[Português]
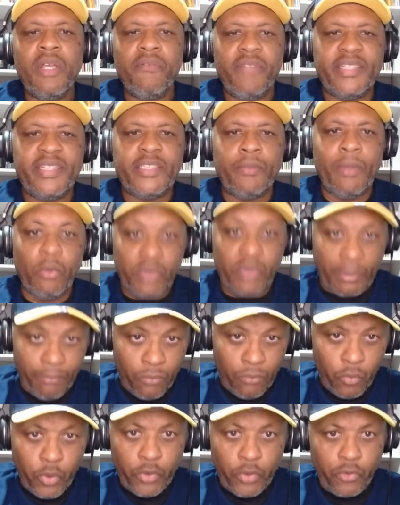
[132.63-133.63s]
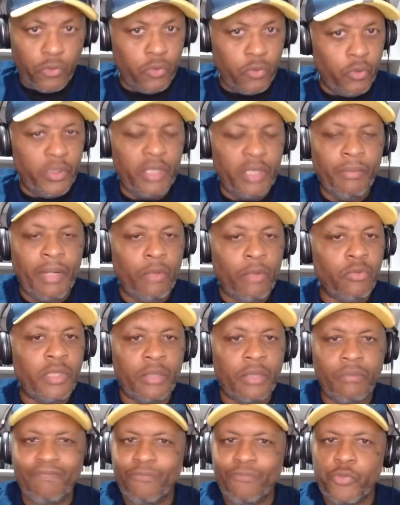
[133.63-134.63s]
Vai ser uma luta muito dura, uma
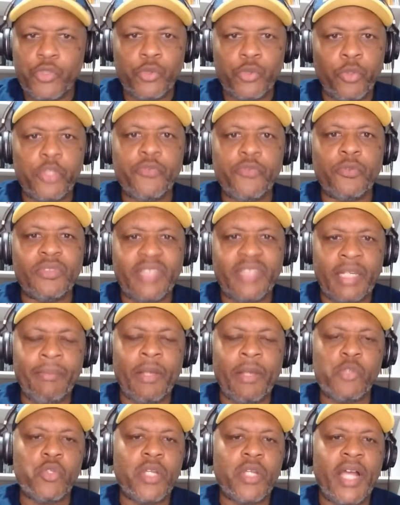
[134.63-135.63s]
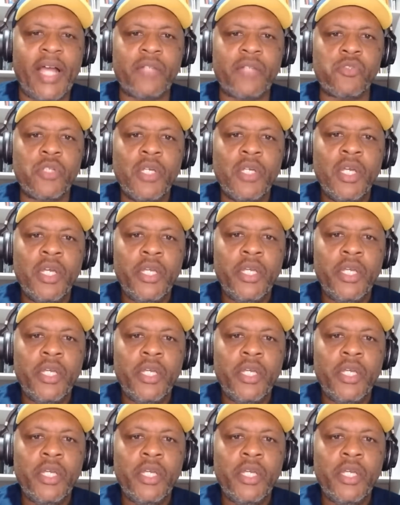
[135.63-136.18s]
luta, os dois vão sair machucados.